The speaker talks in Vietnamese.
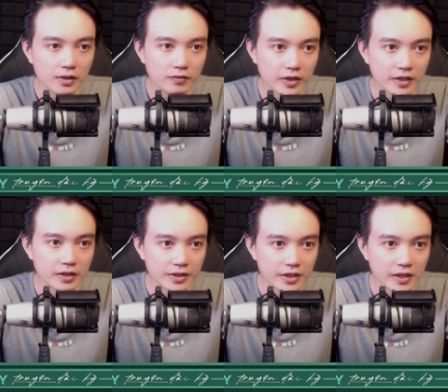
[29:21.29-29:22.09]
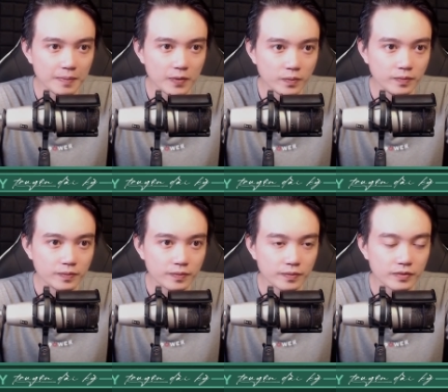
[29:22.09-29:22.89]
Vi tự dưng ấp úng.
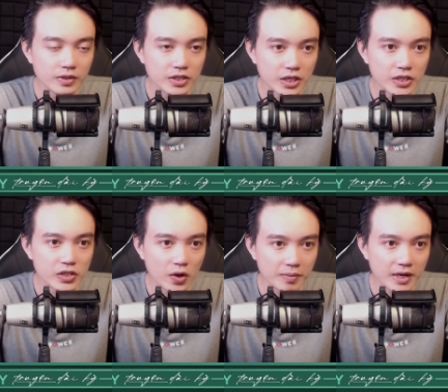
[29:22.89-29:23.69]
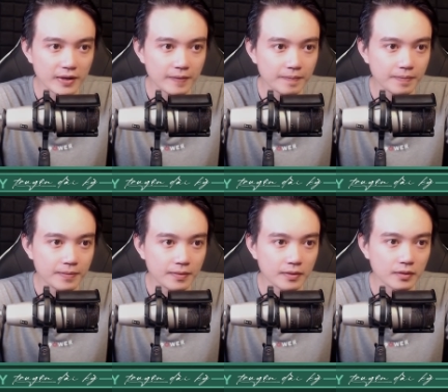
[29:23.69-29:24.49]
Xin tròn mắt:
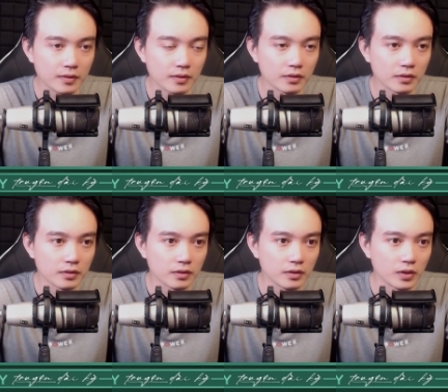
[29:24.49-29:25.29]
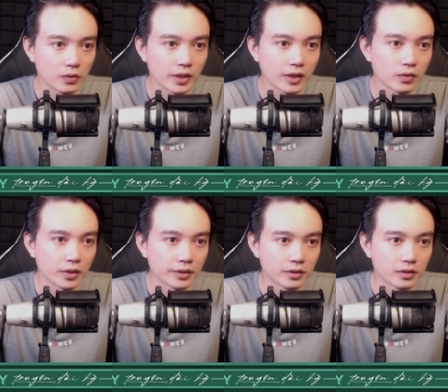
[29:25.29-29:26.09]
"Ừ, vụ gì hả cô nương?"